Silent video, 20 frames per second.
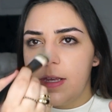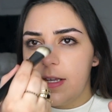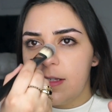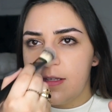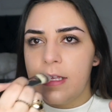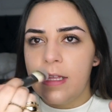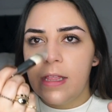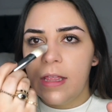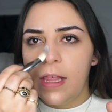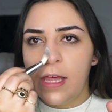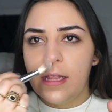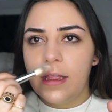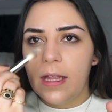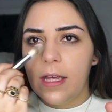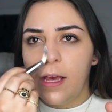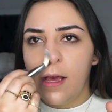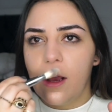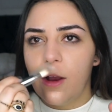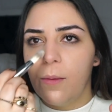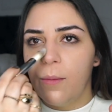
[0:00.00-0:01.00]
es
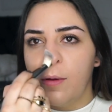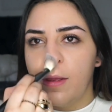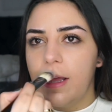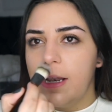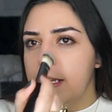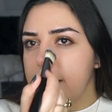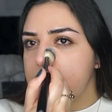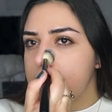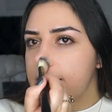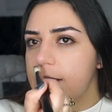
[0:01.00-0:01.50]
sintética como ya les